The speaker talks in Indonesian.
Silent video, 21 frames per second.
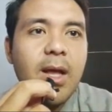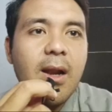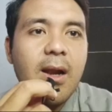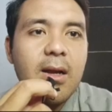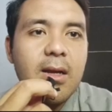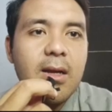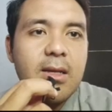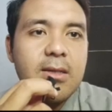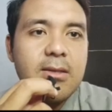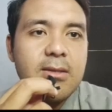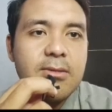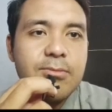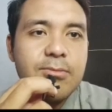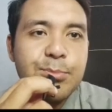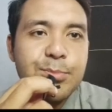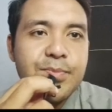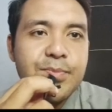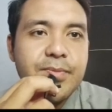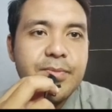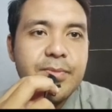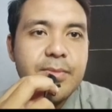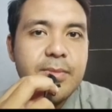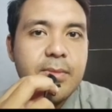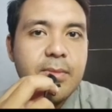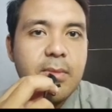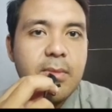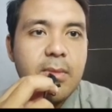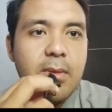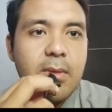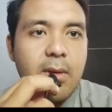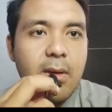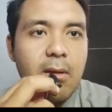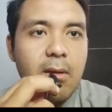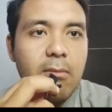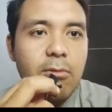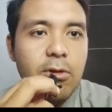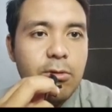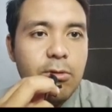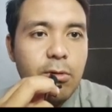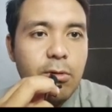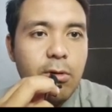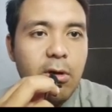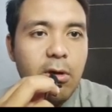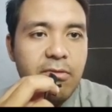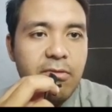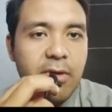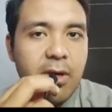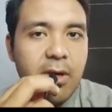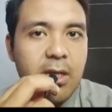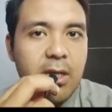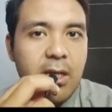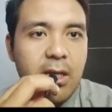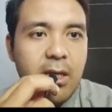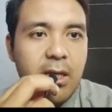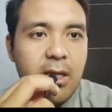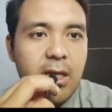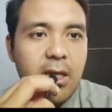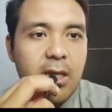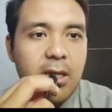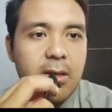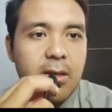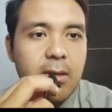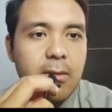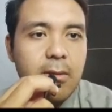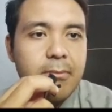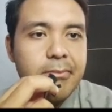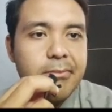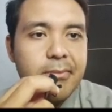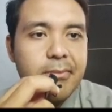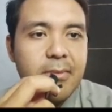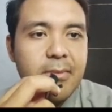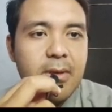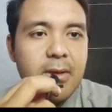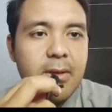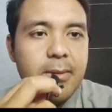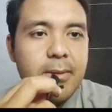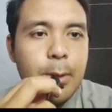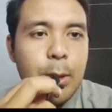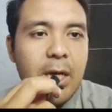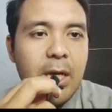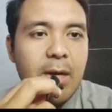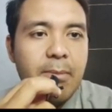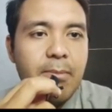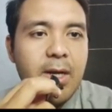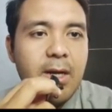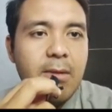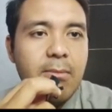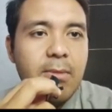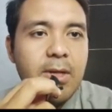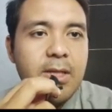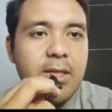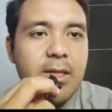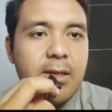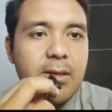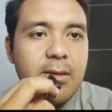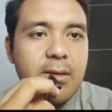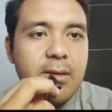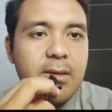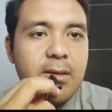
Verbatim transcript: perak guys bentuk lover di di apa namanya